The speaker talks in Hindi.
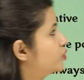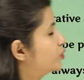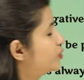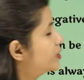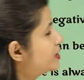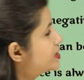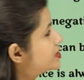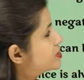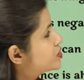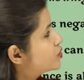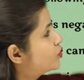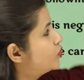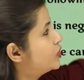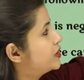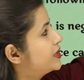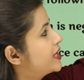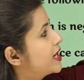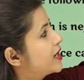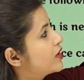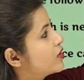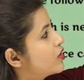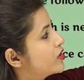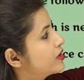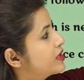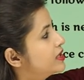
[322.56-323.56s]
तो इस रूल के
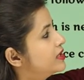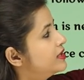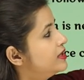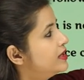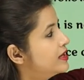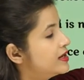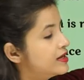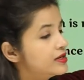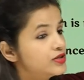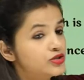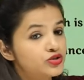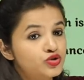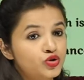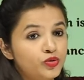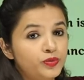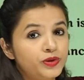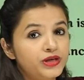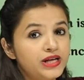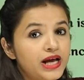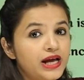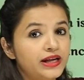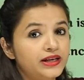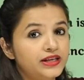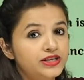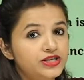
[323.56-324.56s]
अकॉर्डिंग जो भी
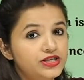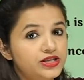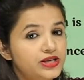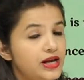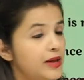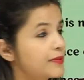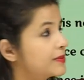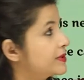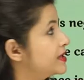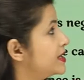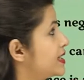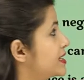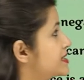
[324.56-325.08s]
डायरेक्शन आपकी